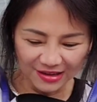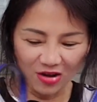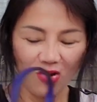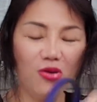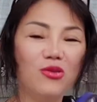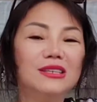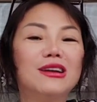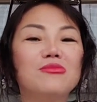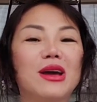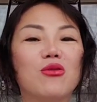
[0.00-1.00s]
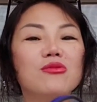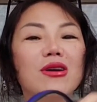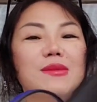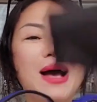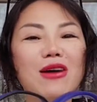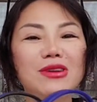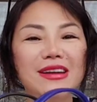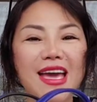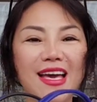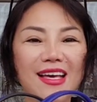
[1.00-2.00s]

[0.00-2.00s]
ô ở trong này cũng có cái bao nữa nè